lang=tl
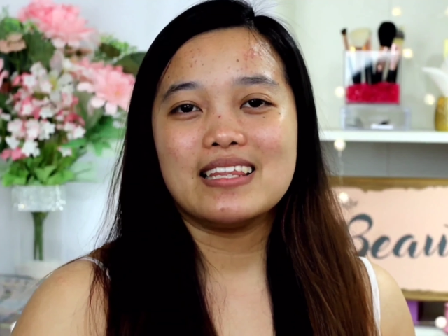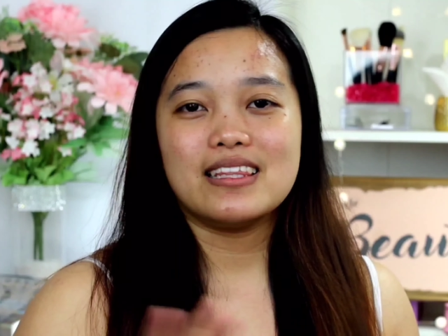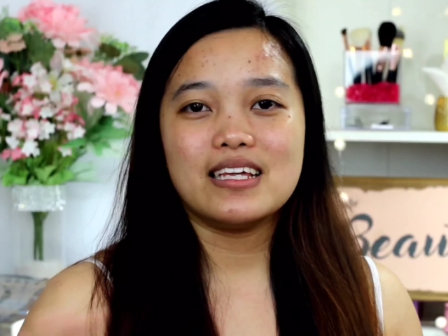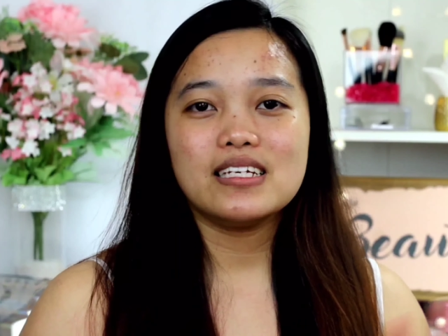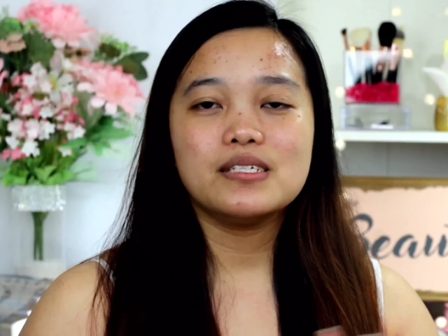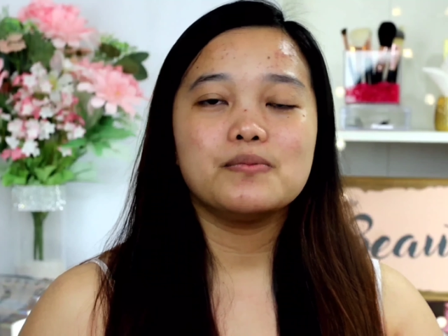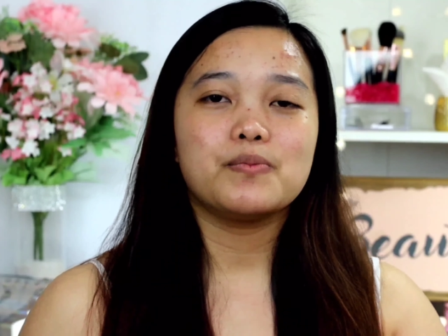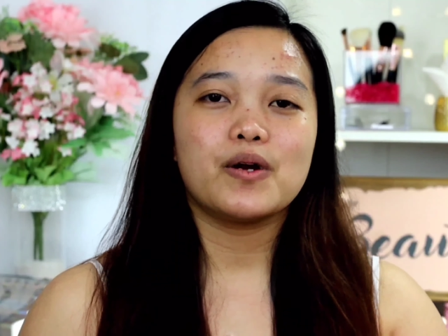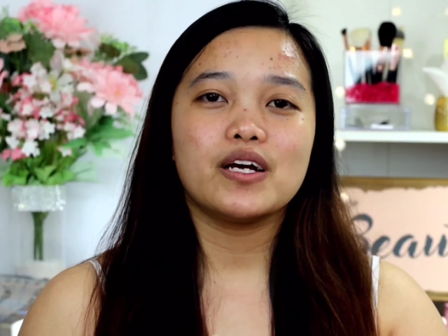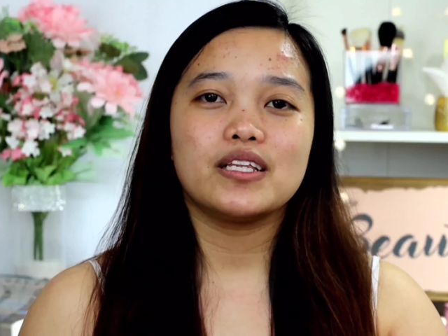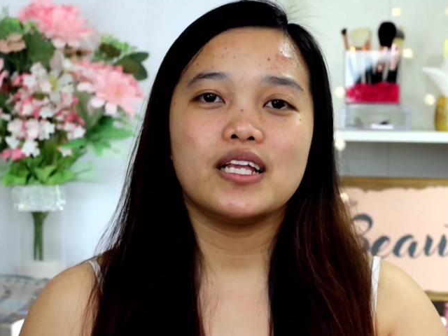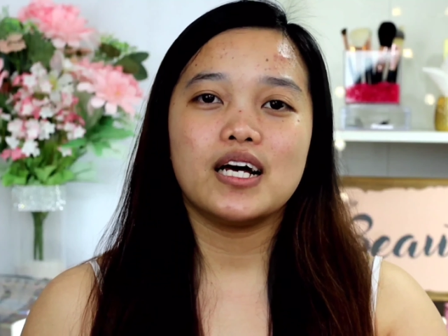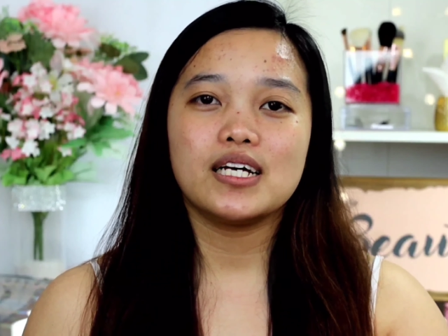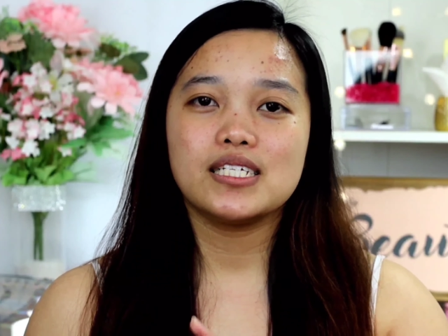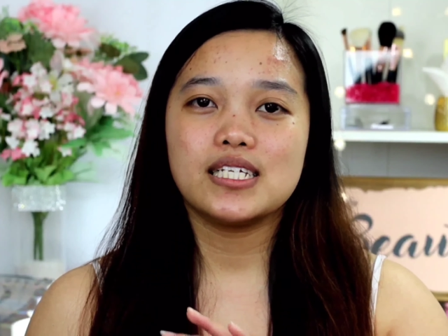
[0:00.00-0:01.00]
these
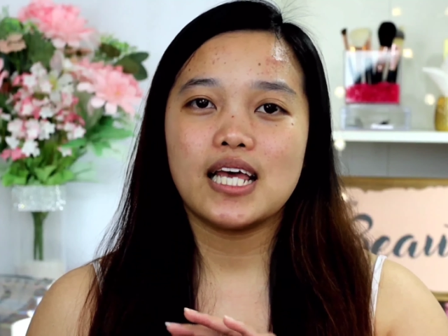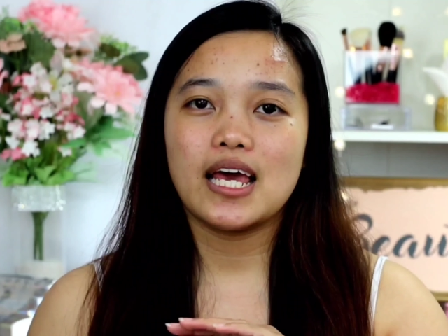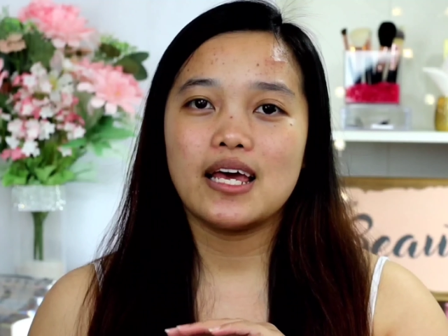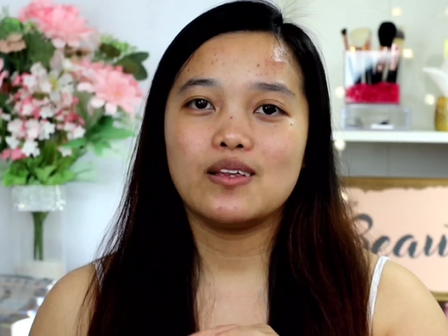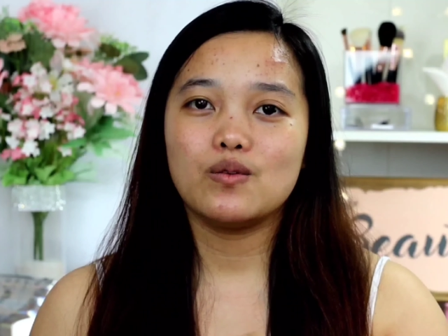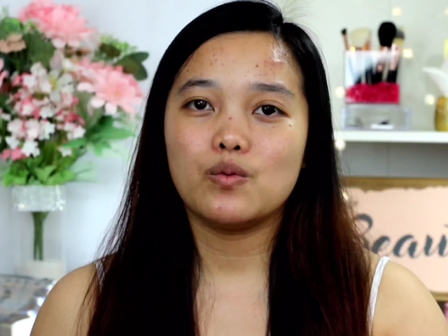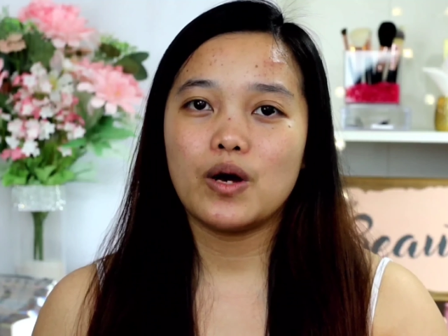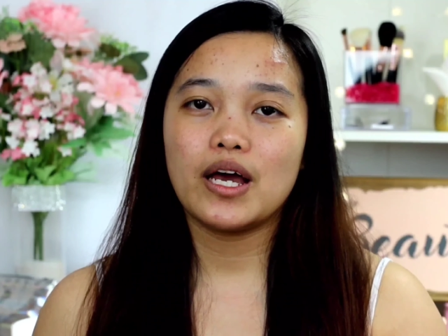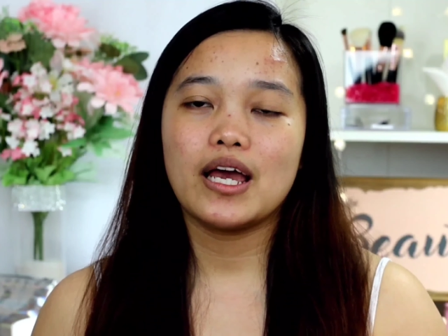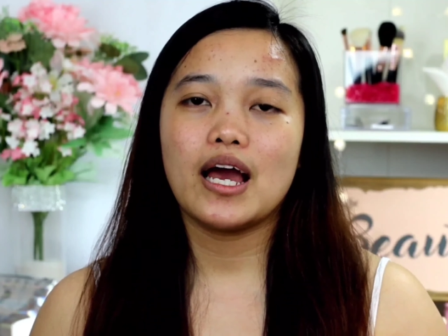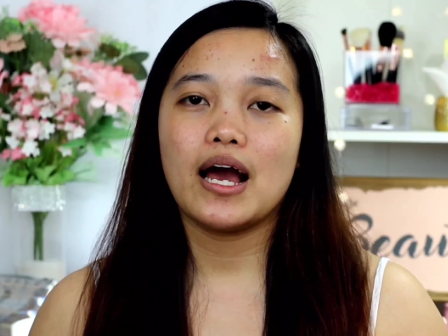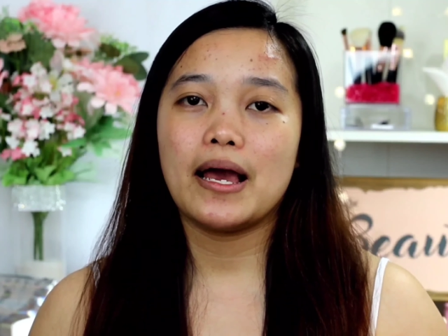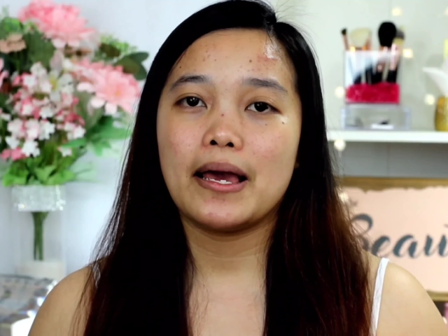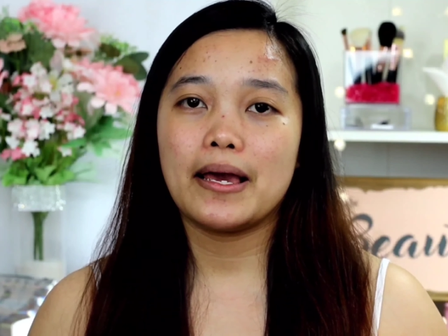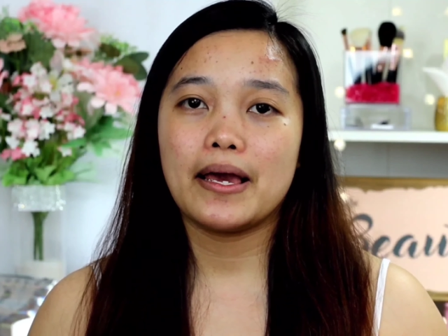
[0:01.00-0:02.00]
products and
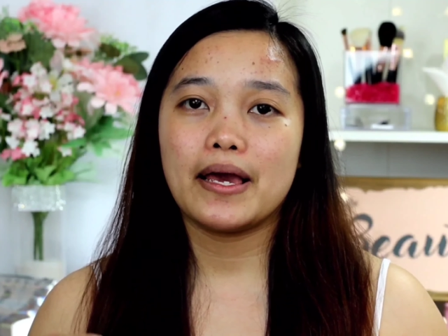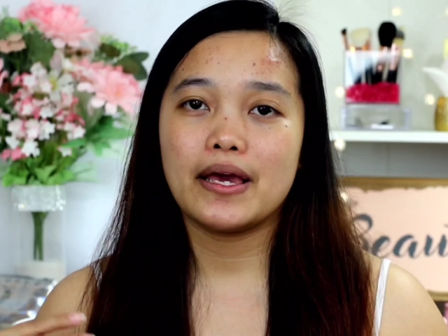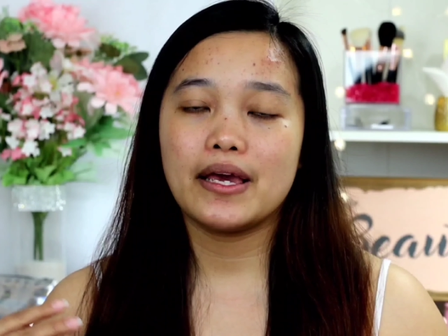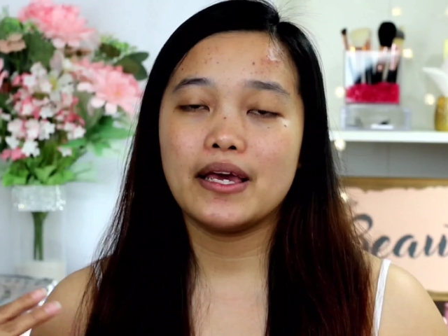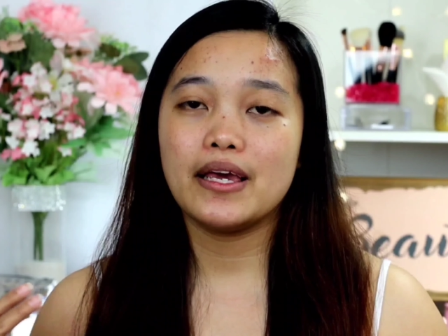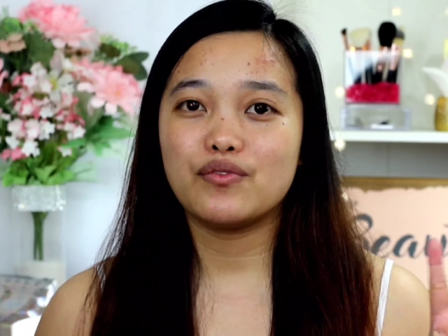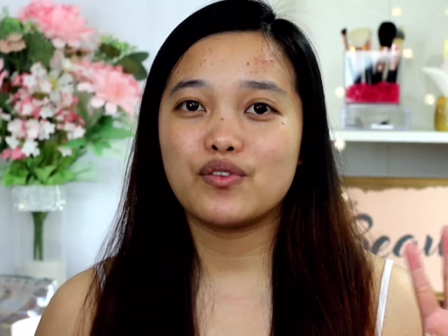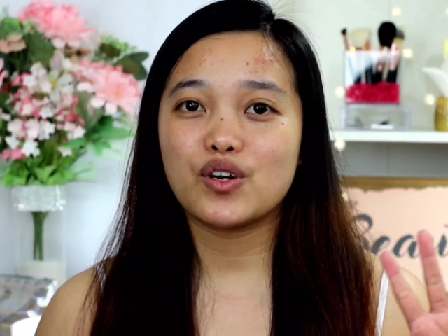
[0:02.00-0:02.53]
why I